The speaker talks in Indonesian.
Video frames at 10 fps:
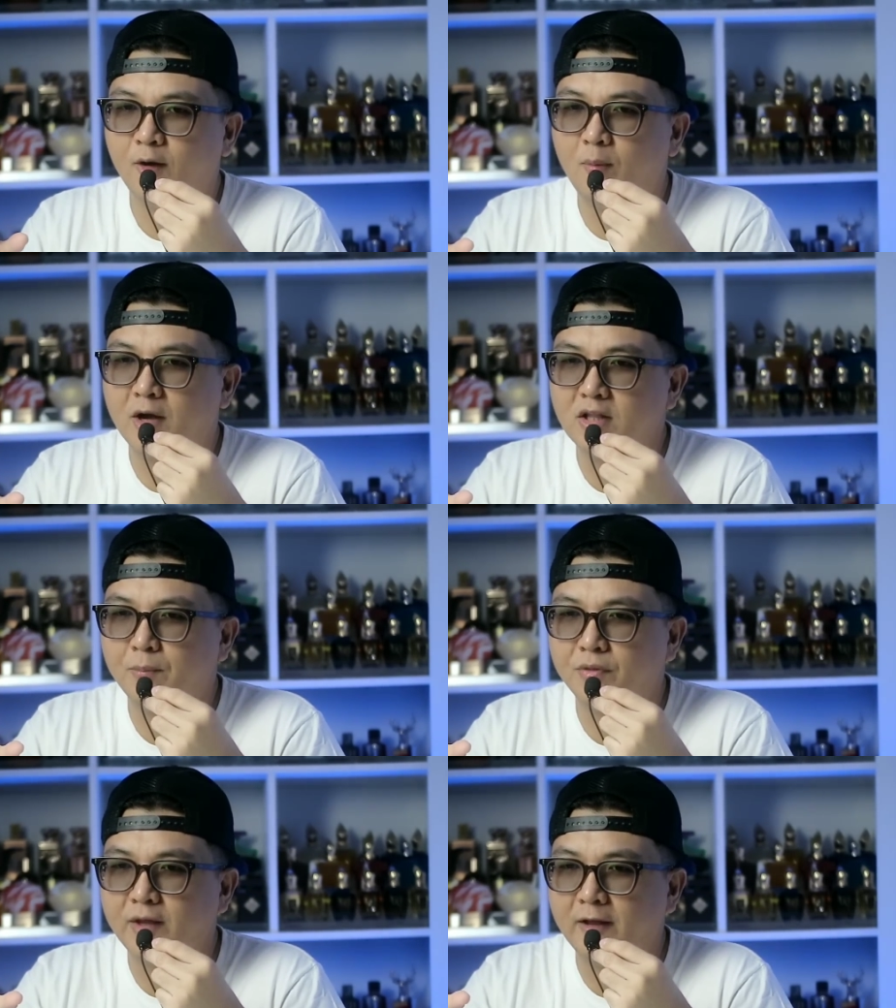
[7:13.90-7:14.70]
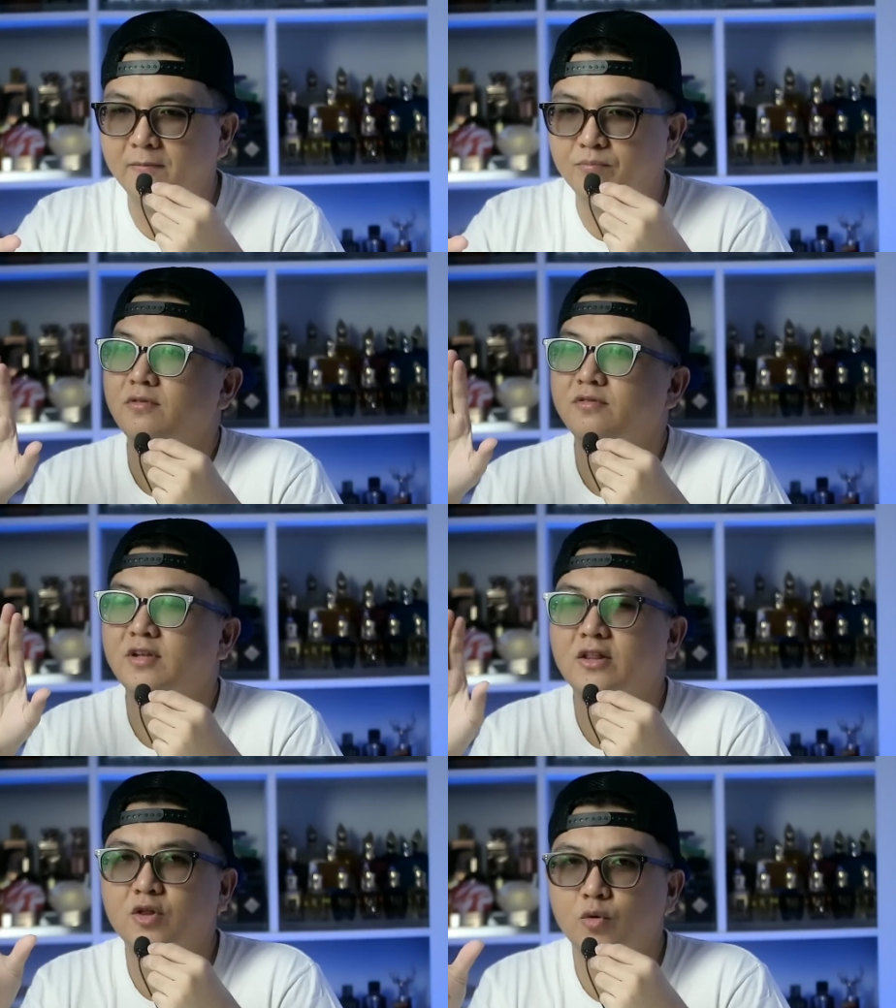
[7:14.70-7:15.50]
lo bakal dapetin
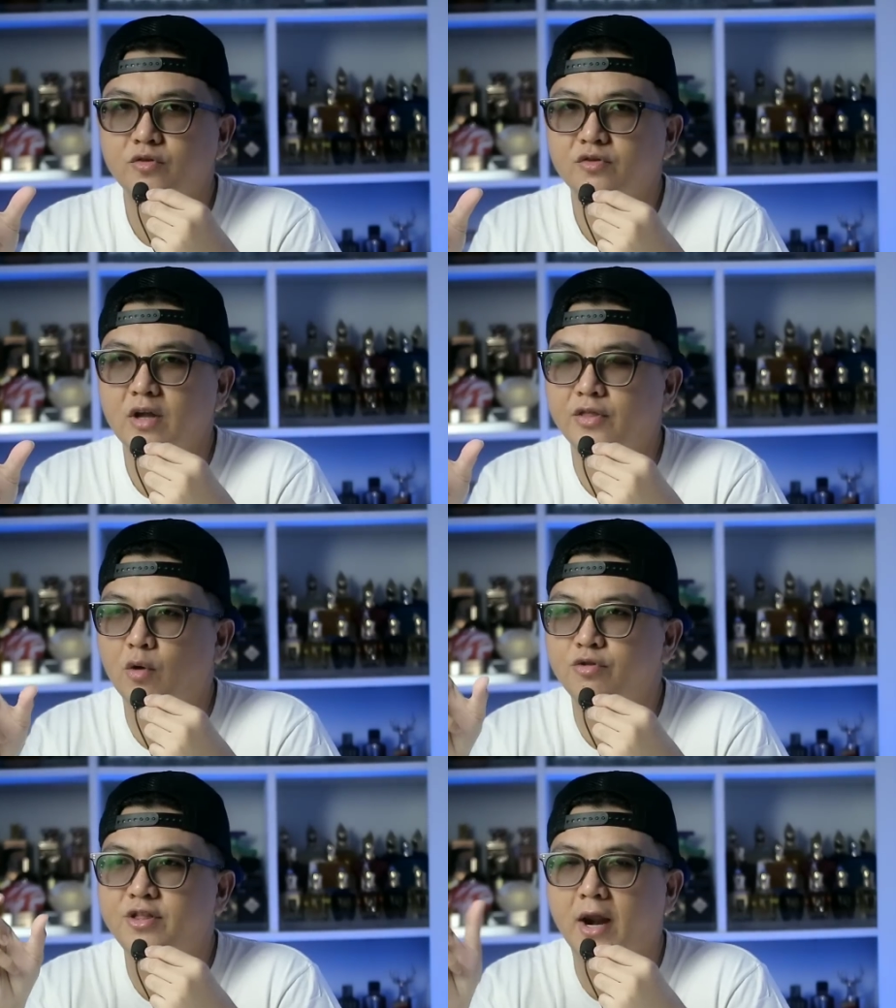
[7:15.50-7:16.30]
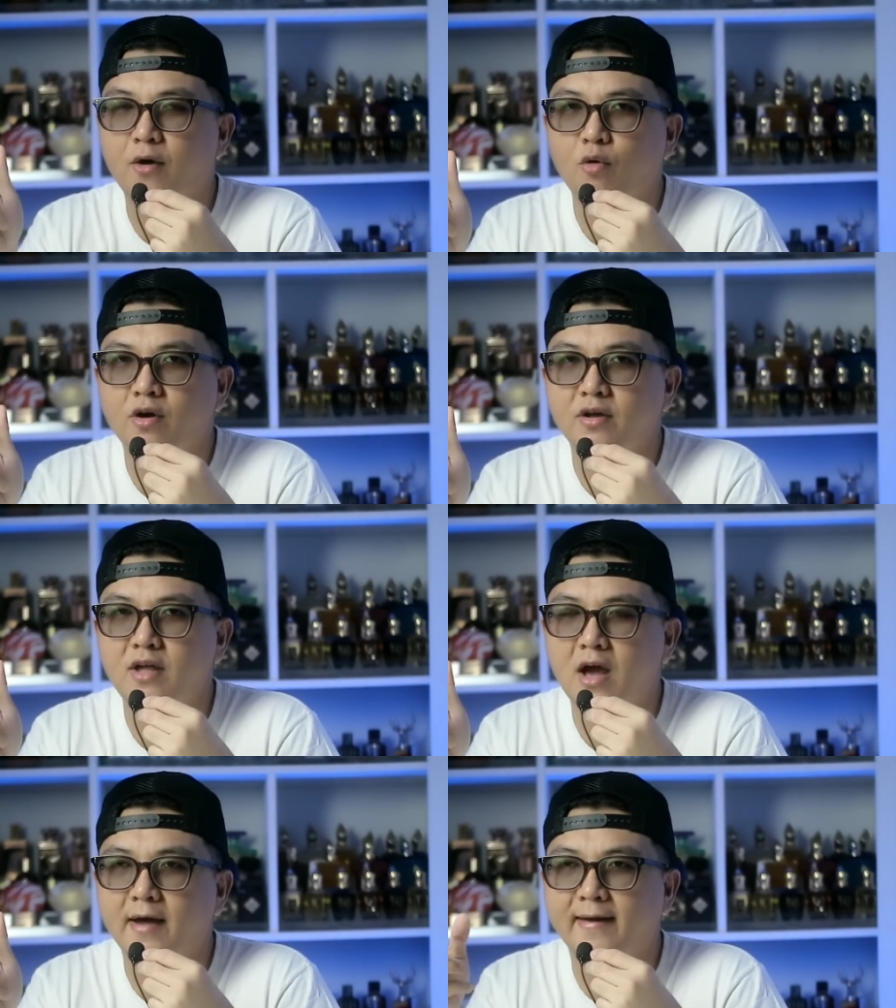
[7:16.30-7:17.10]
citrus atau jeruk
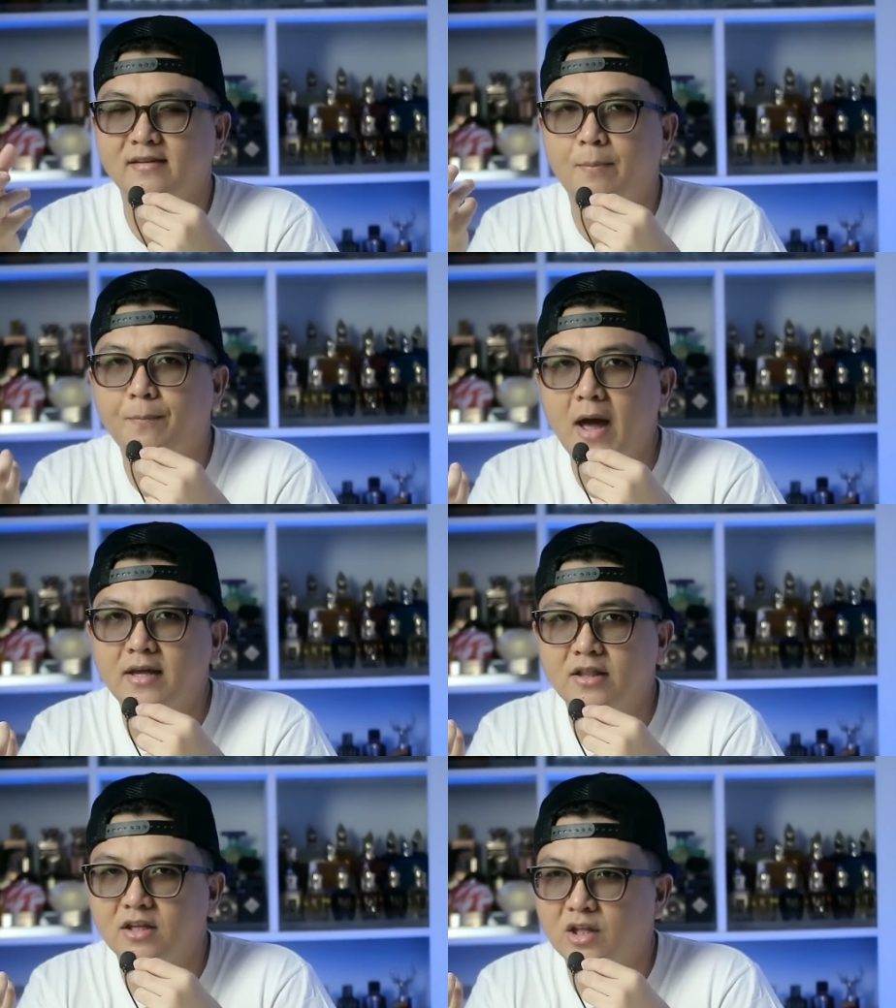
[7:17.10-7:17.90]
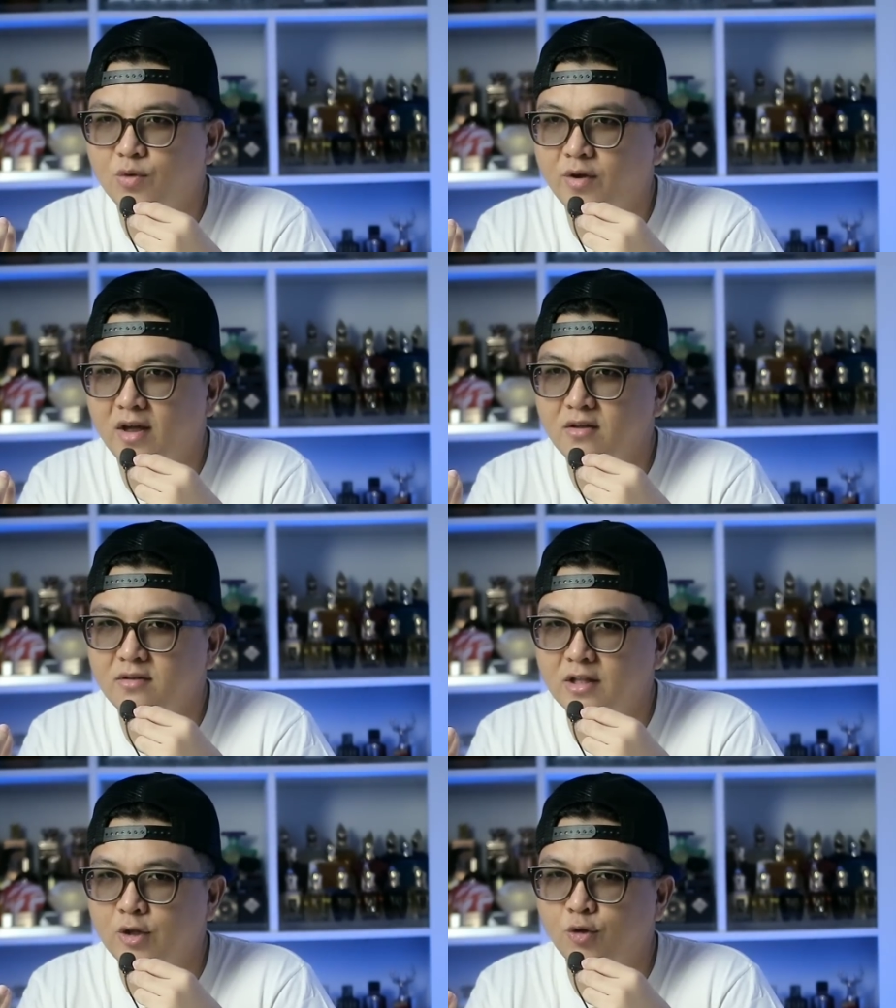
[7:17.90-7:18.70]
yang kerasa pahit gitu guys
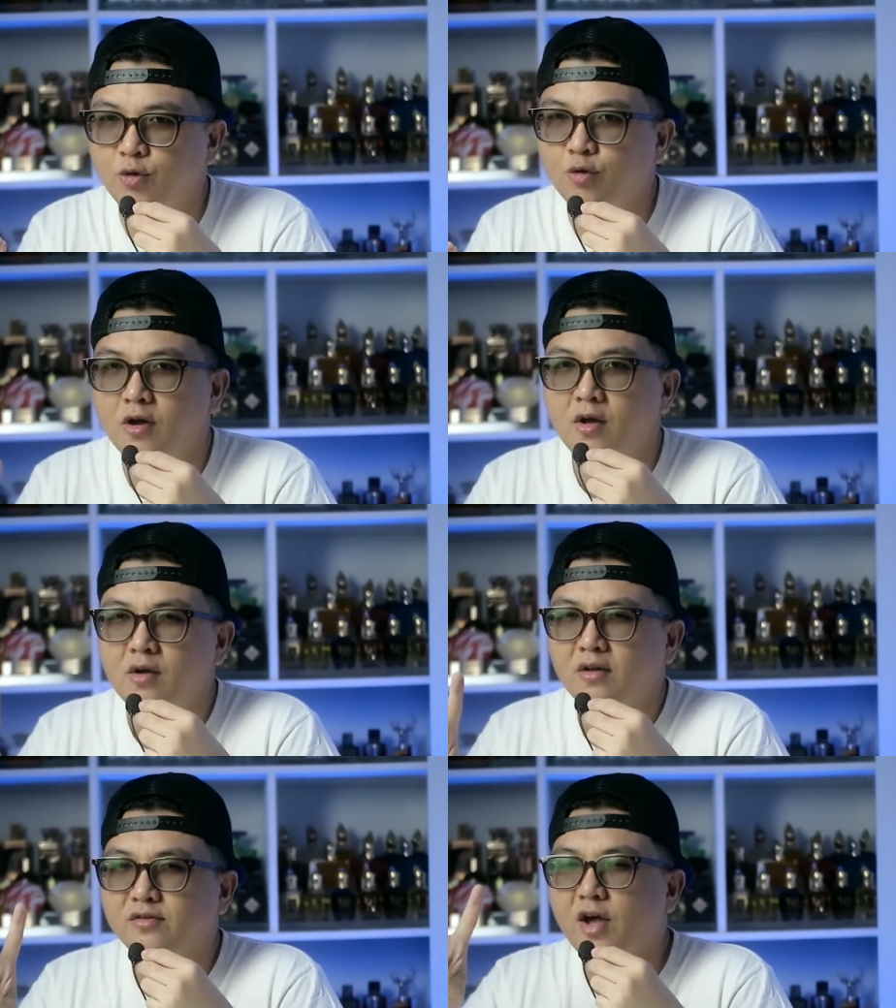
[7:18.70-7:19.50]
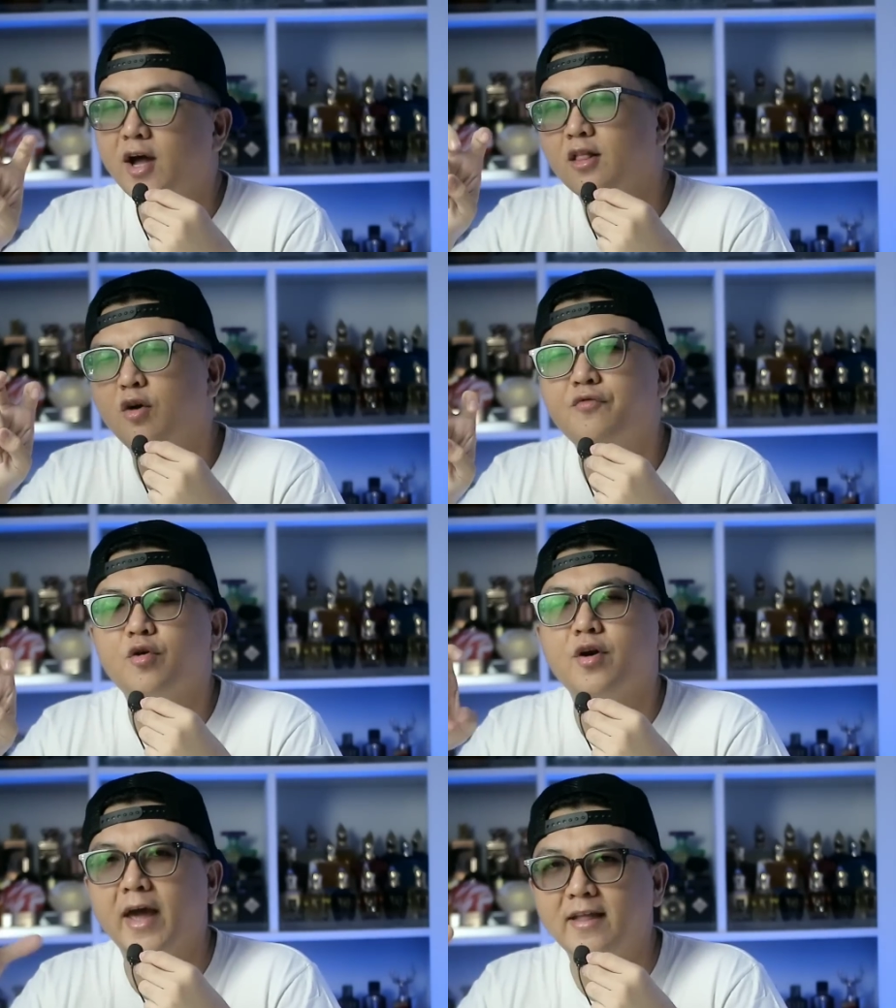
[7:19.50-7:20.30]
dan itu tuh sangat love
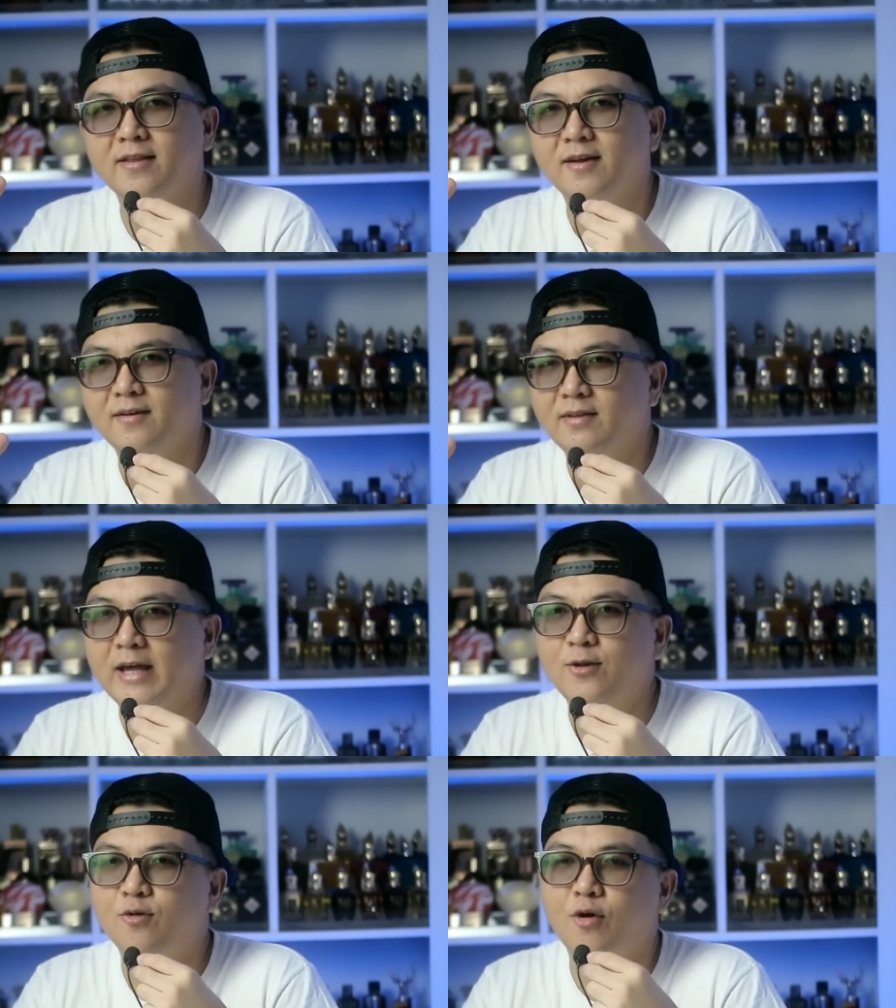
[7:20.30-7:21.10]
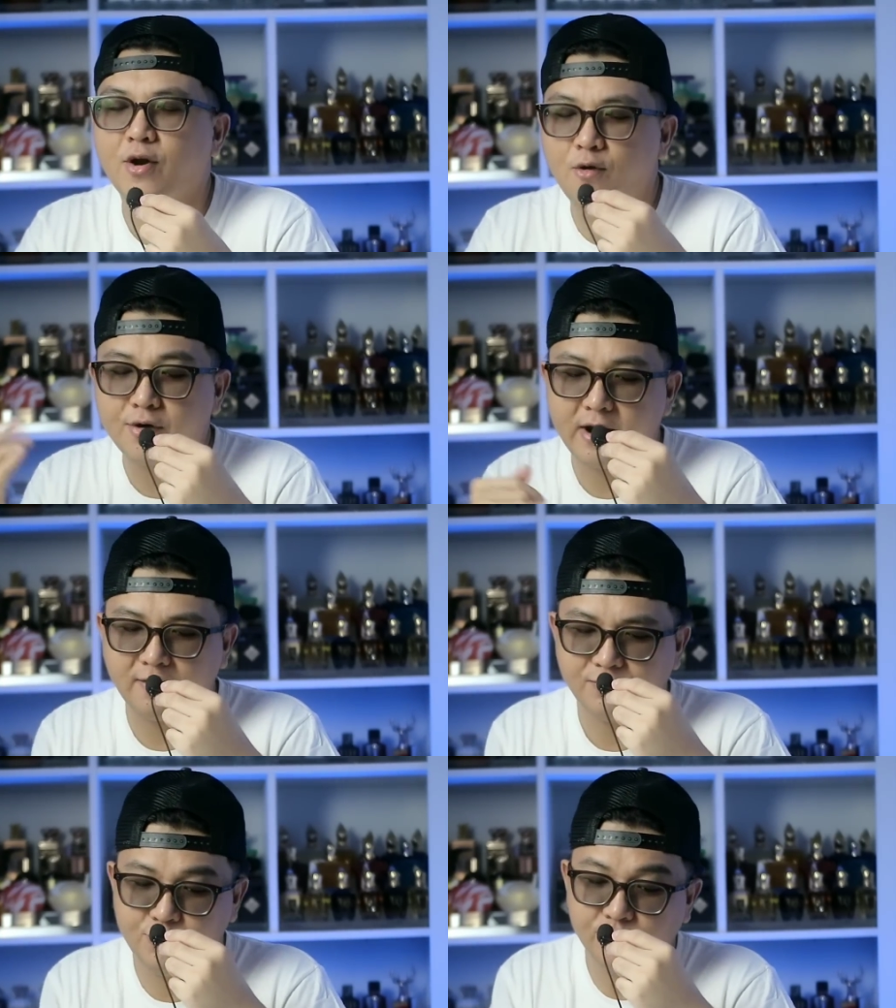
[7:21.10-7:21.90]
for hate di hidung
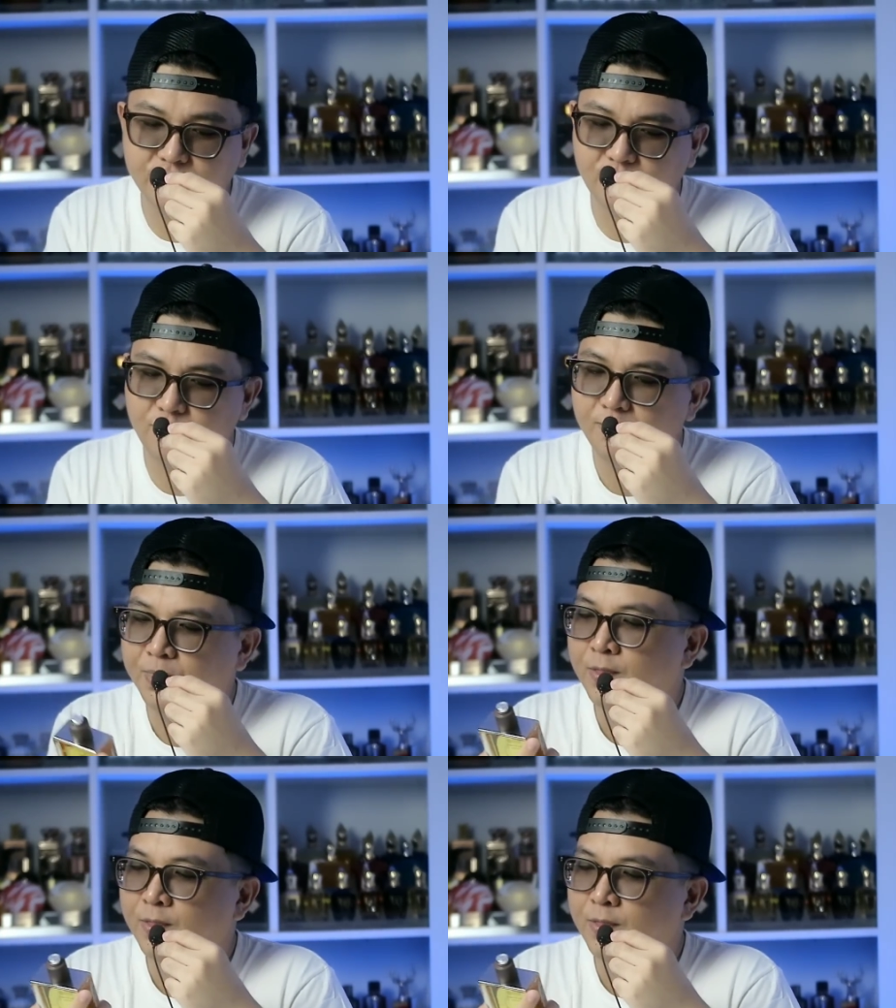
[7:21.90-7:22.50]
orang-orang justru